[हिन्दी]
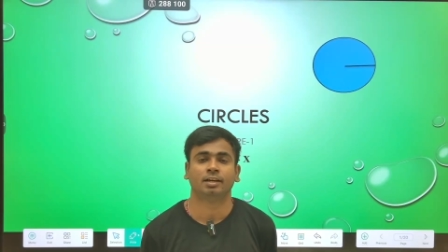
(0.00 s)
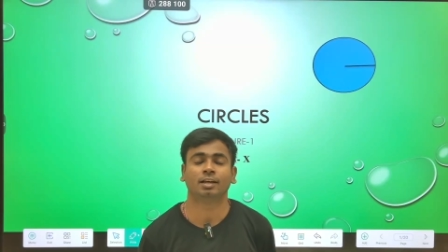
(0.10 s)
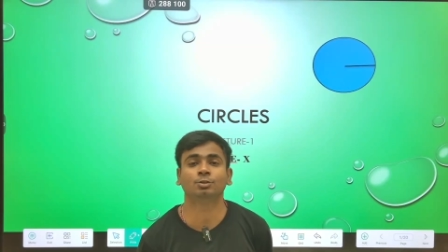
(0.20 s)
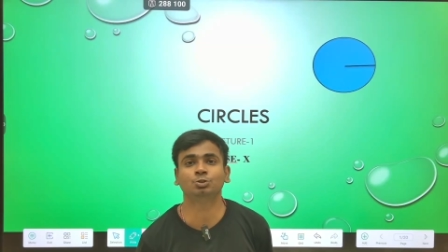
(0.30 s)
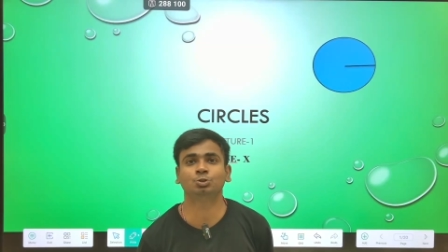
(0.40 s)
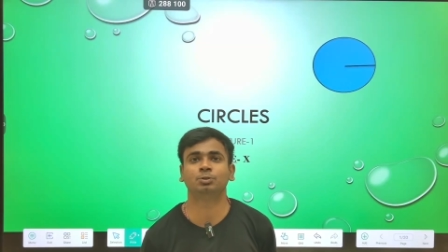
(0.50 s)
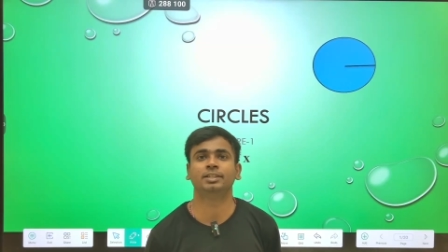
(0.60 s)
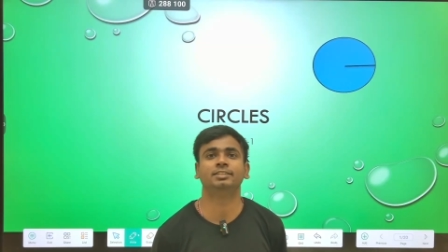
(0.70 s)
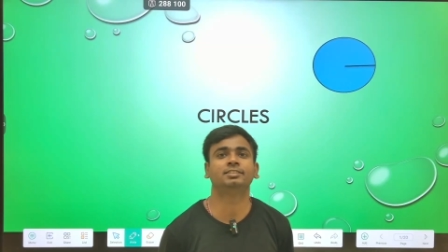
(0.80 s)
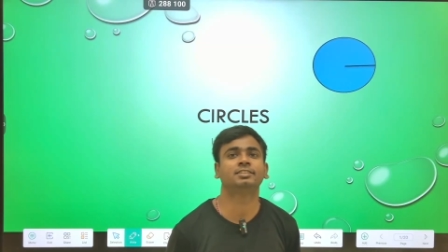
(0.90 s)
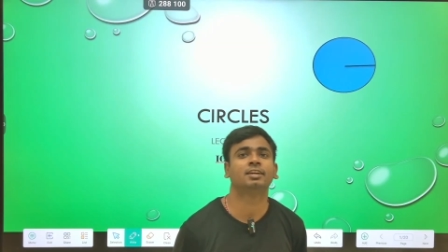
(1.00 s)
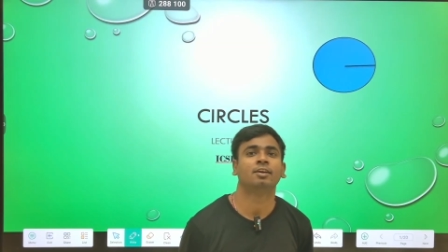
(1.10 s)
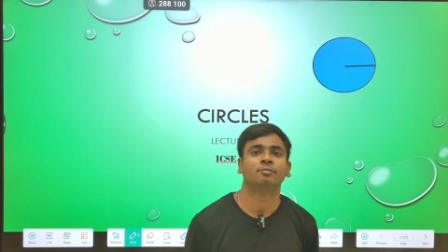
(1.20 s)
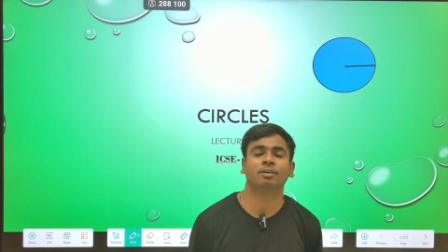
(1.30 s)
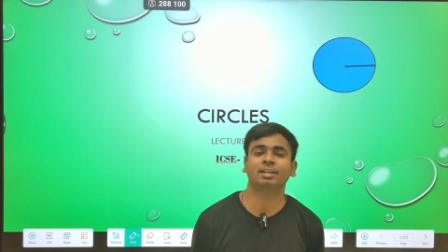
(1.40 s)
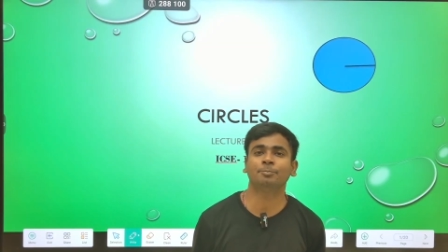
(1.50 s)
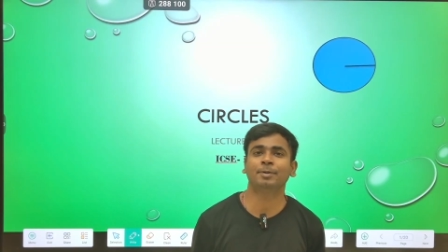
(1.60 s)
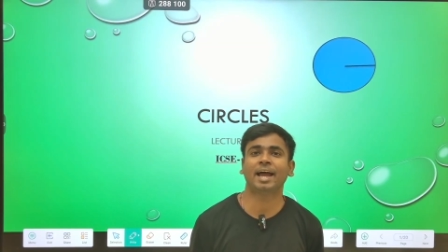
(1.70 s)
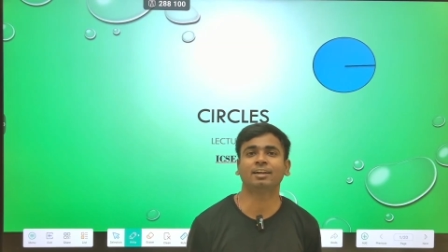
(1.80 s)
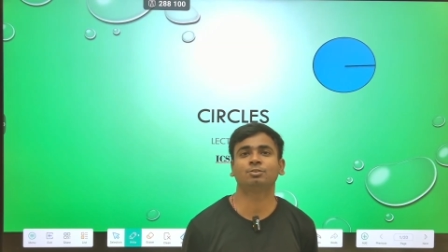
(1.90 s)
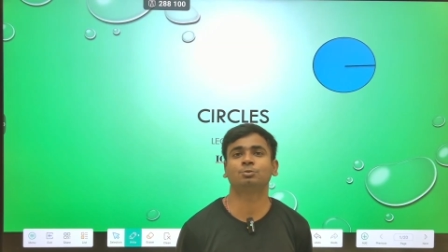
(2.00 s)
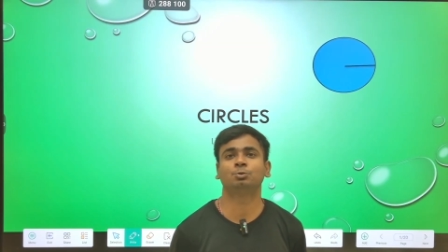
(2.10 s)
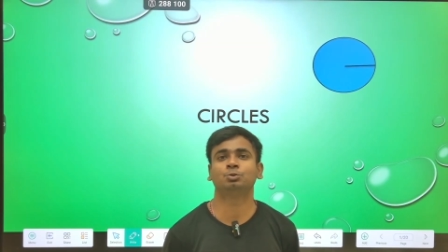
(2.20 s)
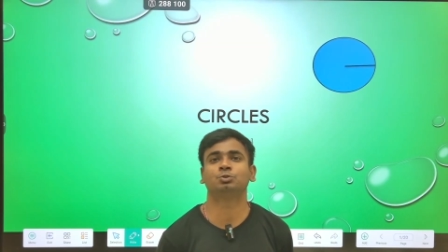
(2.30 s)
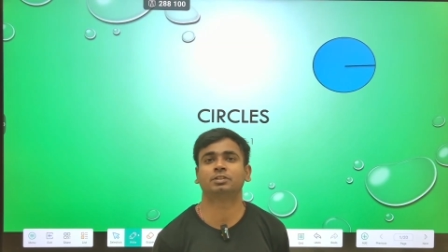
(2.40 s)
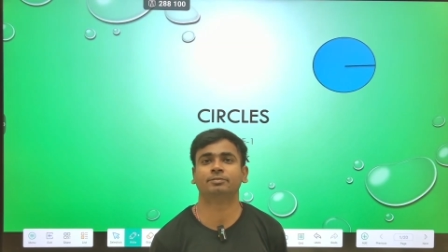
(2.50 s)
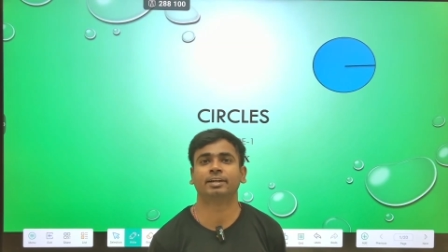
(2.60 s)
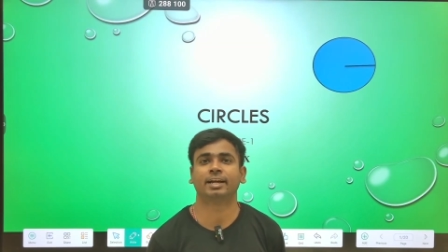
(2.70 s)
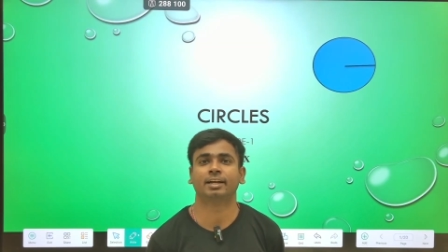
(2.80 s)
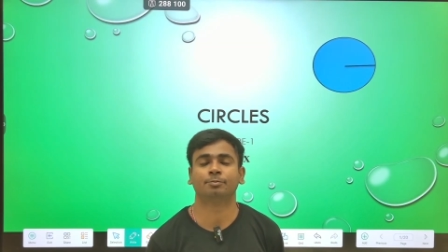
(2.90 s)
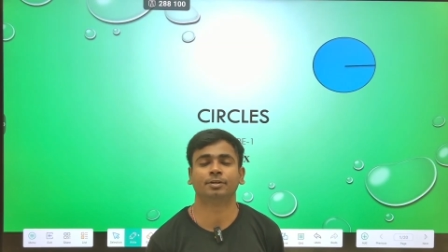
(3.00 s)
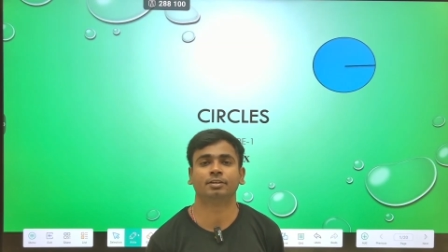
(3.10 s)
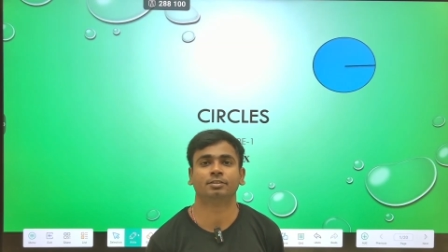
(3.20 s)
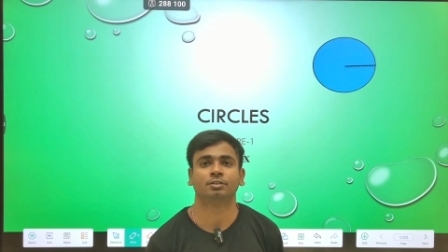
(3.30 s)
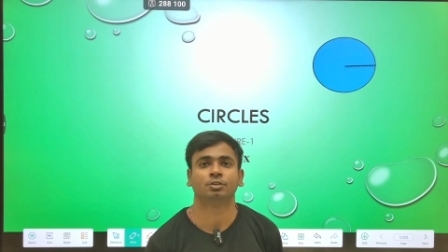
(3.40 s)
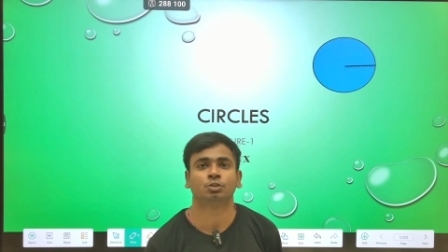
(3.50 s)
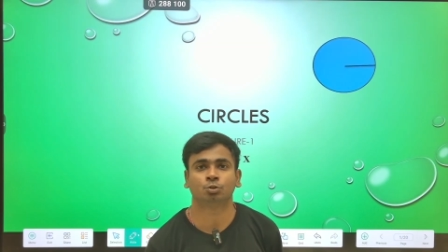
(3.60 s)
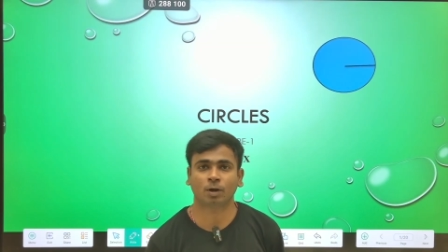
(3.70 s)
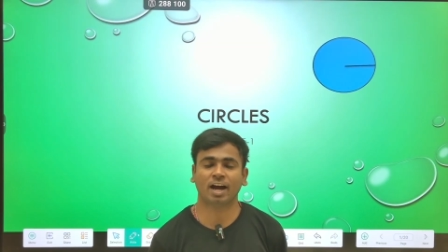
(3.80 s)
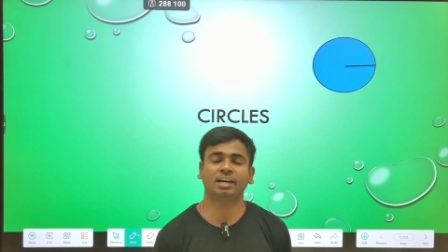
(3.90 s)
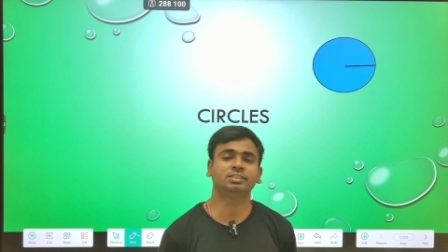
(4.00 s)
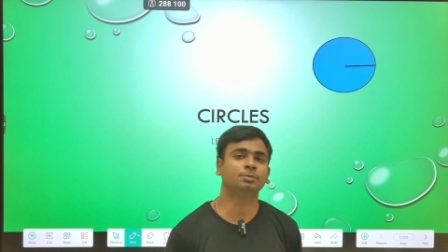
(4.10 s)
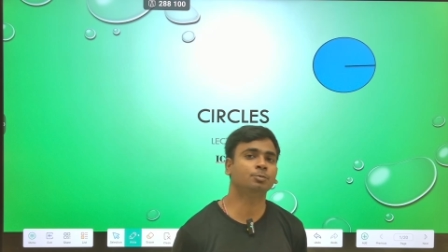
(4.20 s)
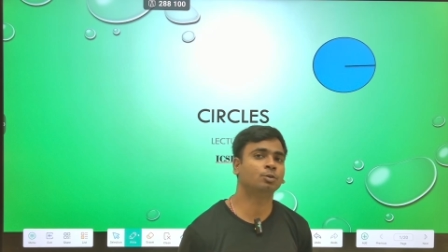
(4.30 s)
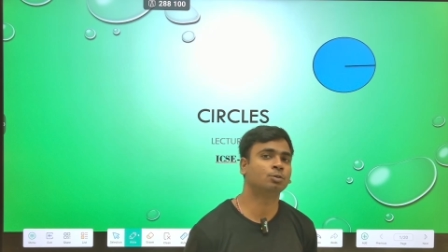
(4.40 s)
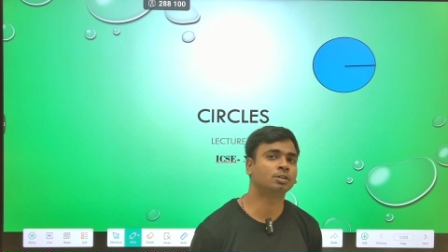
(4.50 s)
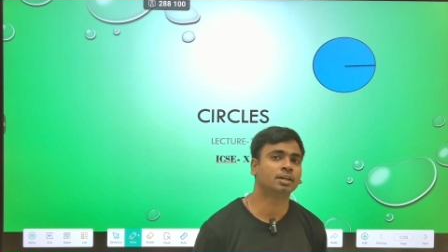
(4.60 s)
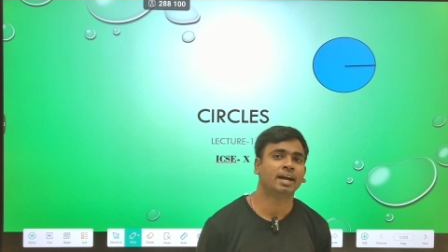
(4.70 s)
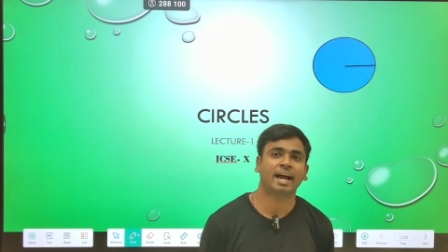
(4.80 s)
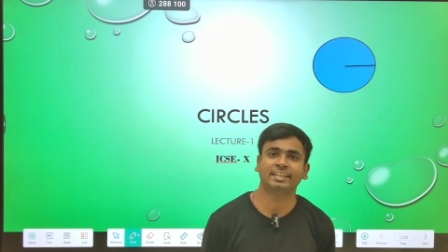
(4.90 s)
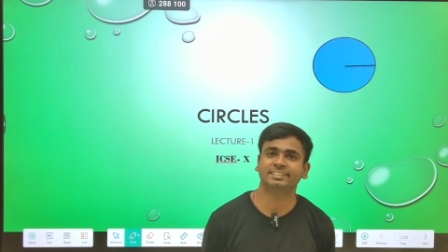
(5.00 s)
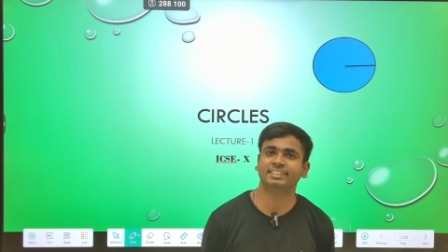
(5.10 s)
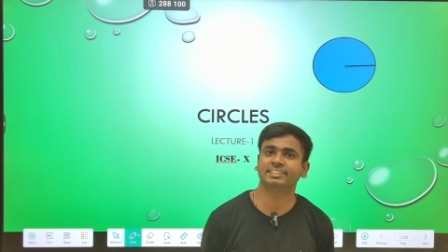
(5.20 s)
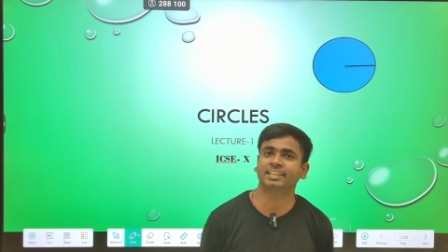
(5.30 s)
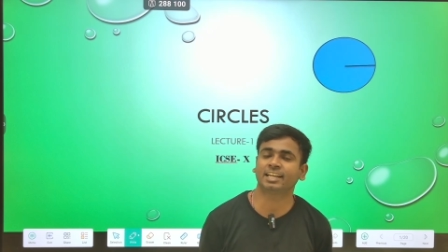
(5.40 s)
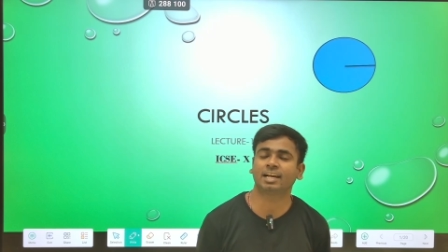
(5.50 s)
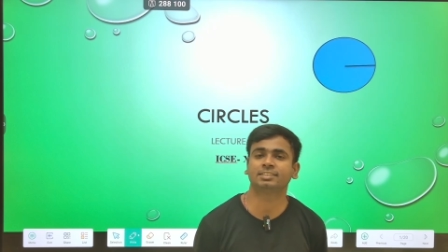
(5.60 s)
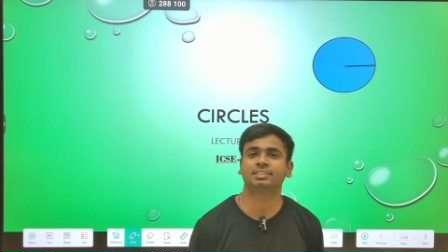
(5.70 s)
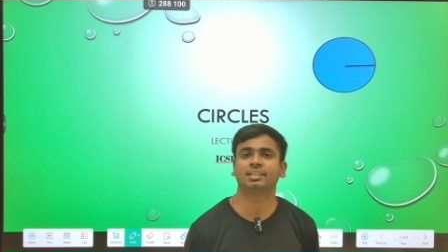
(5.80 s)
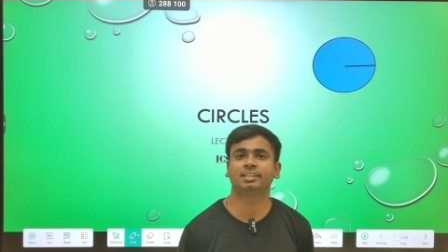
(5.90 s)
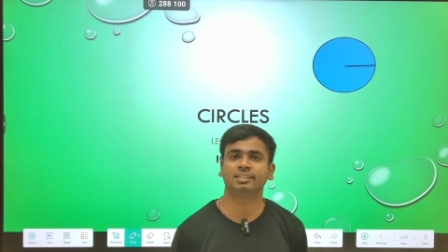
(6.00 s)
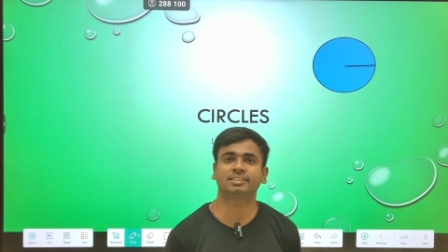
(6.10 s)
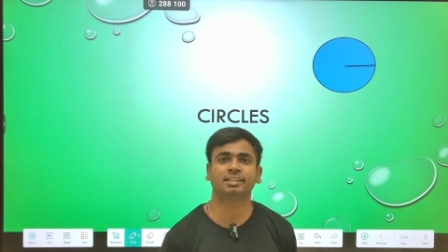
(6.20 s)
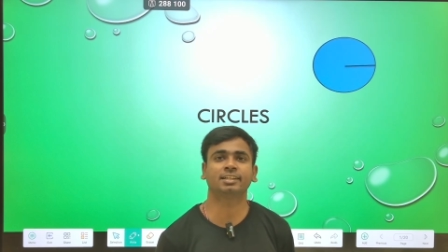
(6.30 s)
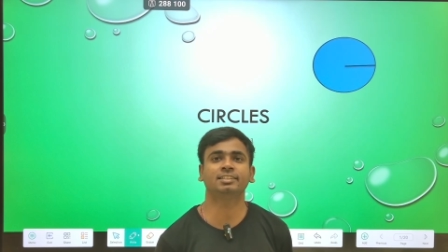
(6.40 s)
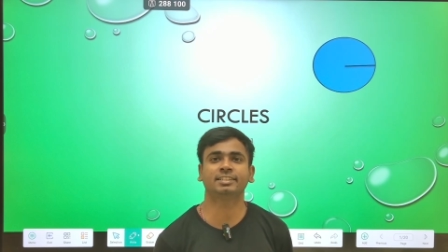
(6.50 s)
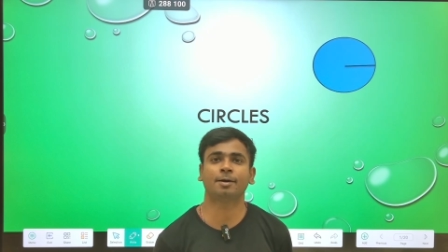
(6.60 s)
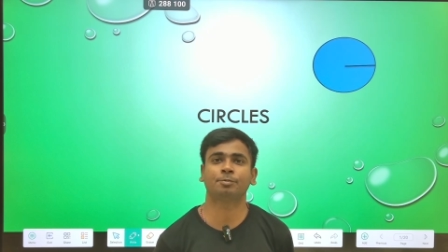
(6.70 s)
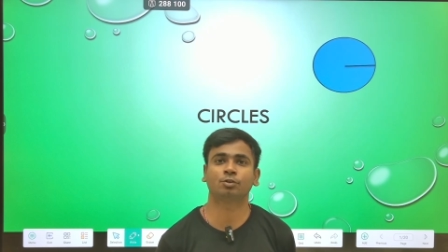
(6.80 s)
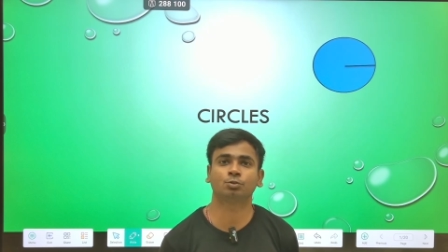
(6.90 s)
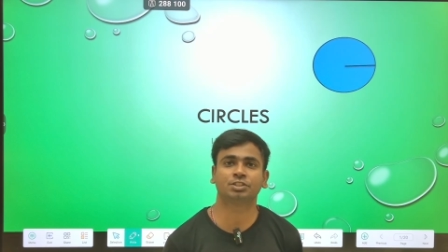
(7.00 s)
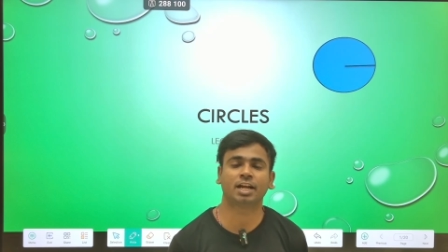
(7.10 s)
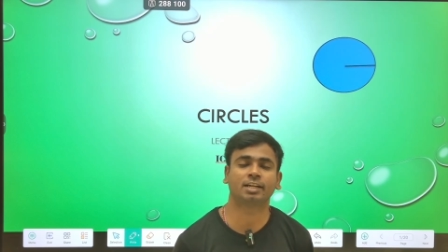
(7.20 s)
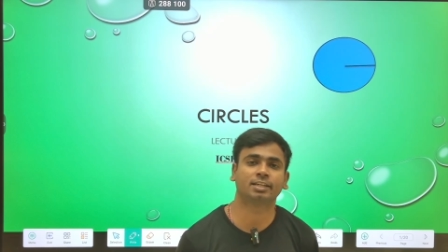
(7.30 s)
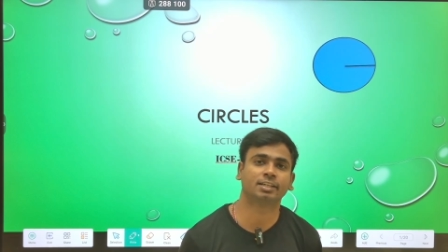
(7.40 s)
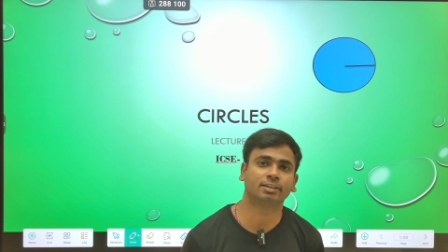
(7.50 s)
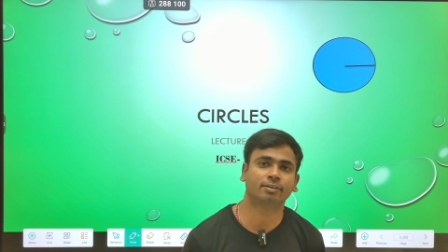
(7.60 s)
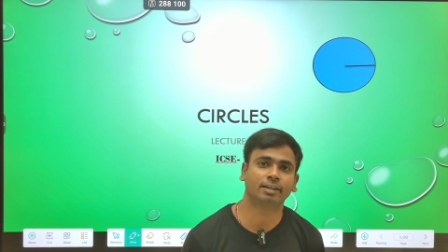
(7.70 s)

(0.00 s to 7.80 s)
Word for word: हेलो स्टूडेंट्स वेलकम बैक टू क्रूड टू सेव अकेडमी तो आज हम लोग सी क्लास टेन के सर्कल चैप्टर को स्टार्ट करने